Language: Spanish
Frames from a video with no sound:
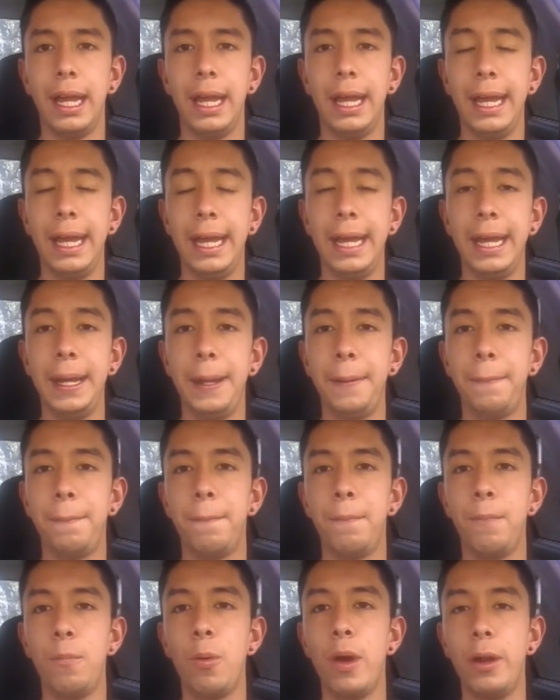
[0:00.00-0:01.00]
Eh,
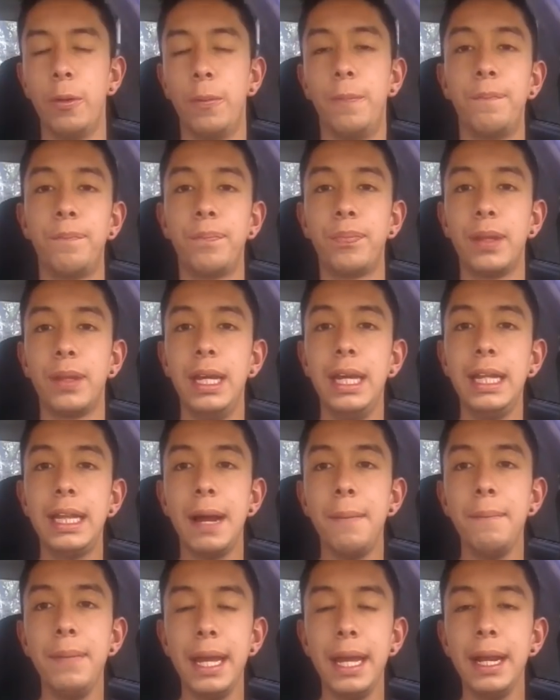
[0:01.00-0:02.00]
bueno, y
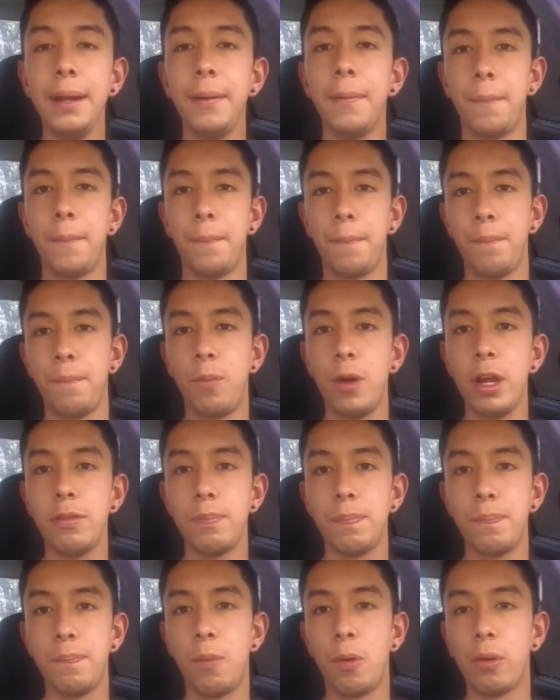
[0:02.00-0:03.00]
también,
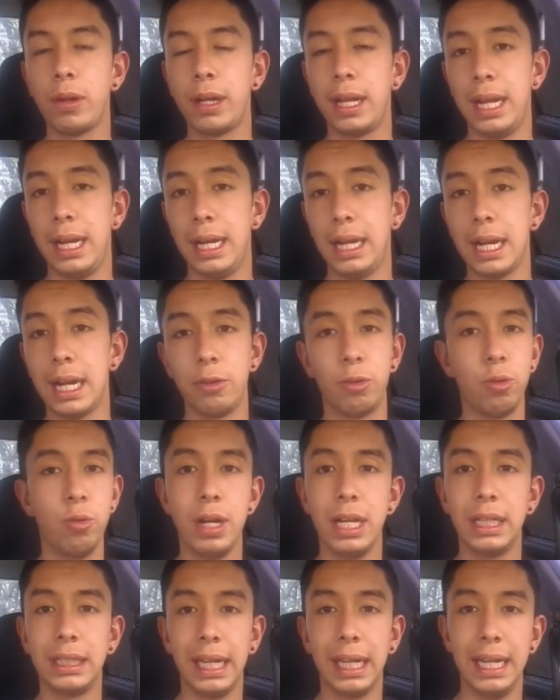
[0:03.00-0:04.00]
pues, porque en caso de
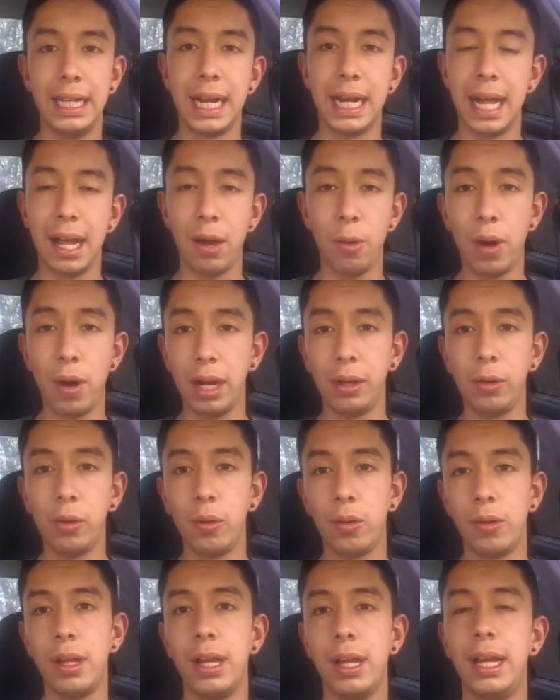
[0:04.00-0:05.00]
una estrellada o
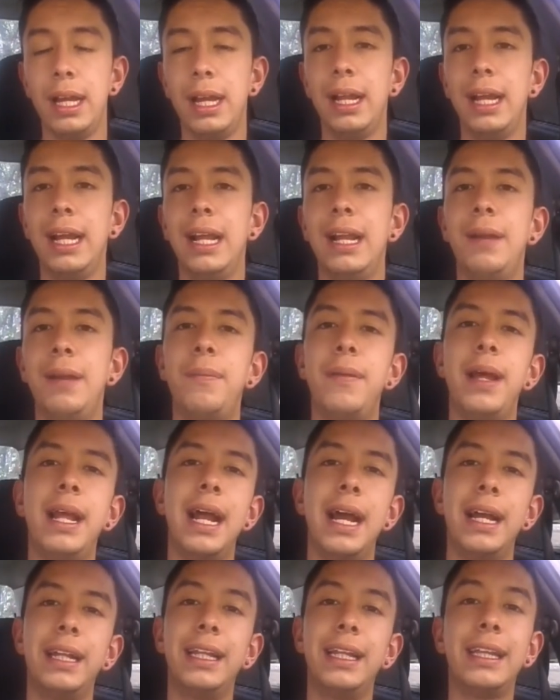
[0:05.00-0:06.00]
algo, eh, el,
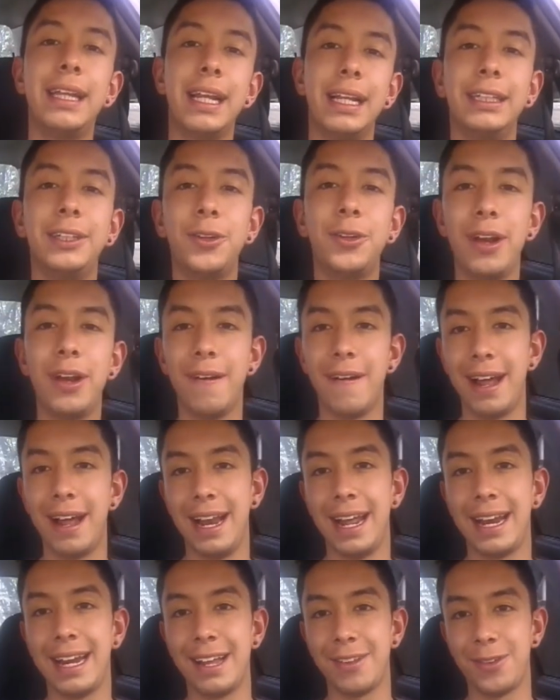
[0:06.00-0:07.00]
agente de tránsito le va a dar
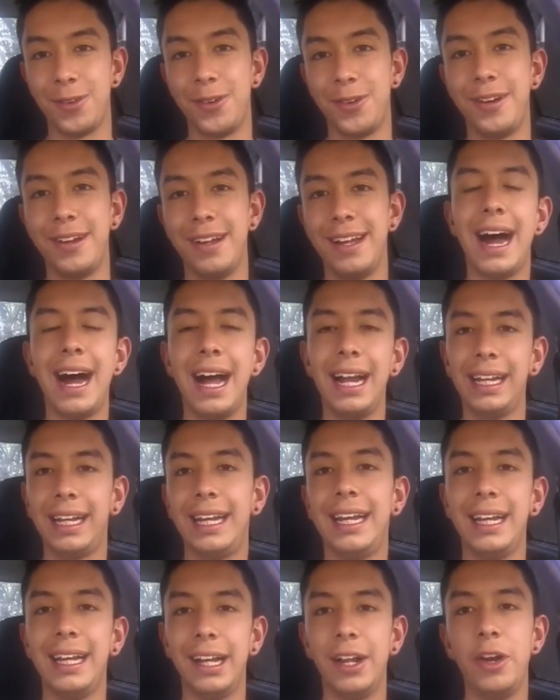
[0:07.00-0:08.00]
la razón al
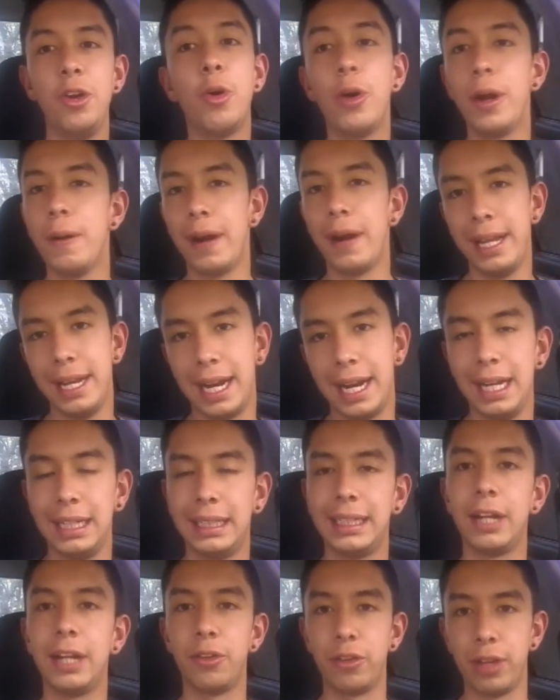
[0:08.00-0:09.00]
que no iba a girar a la
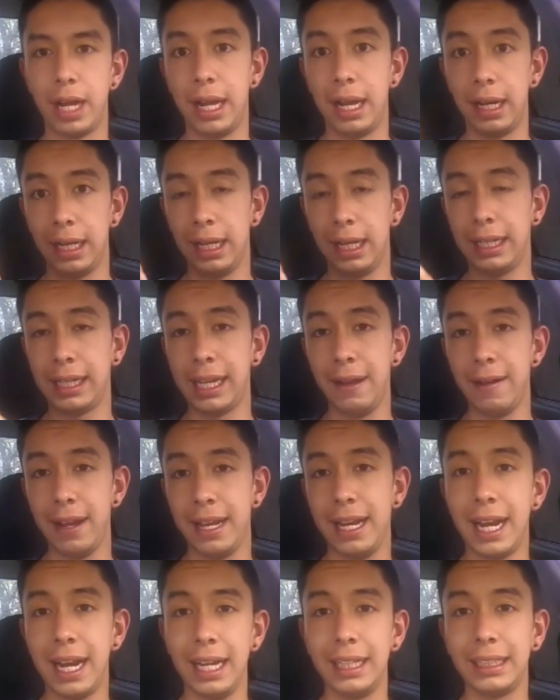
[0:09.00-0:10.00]
izquierda. O sea, el que iba a
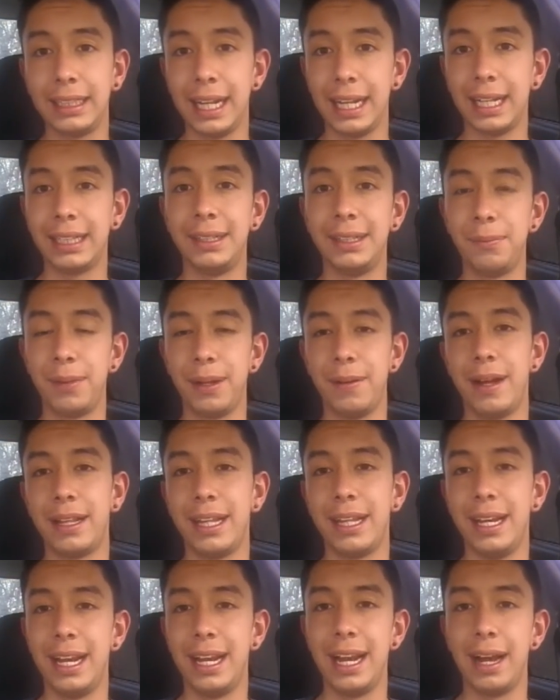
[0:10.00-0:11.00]
girar a la izquierda siempre va a
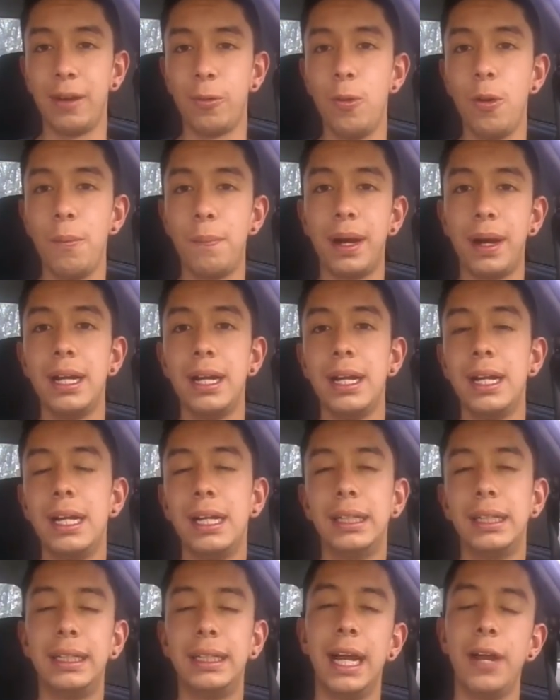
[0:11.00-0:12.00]
tener la culpa
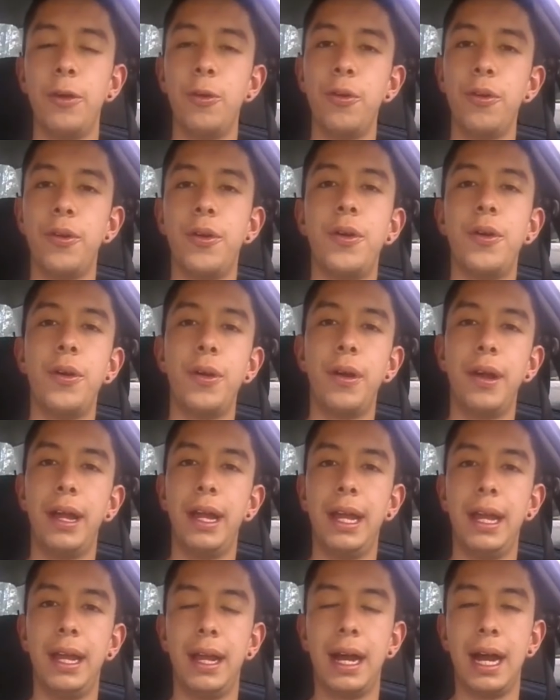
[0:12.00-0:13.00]
si hay un
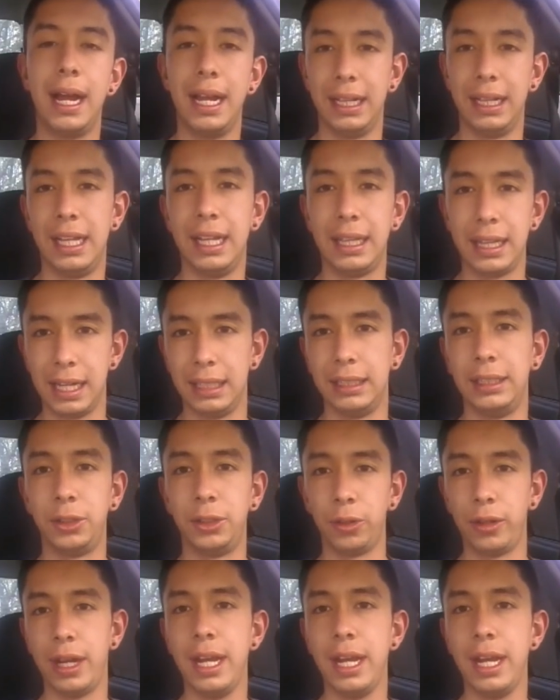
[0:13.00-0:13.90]
eh, agente de tránsito.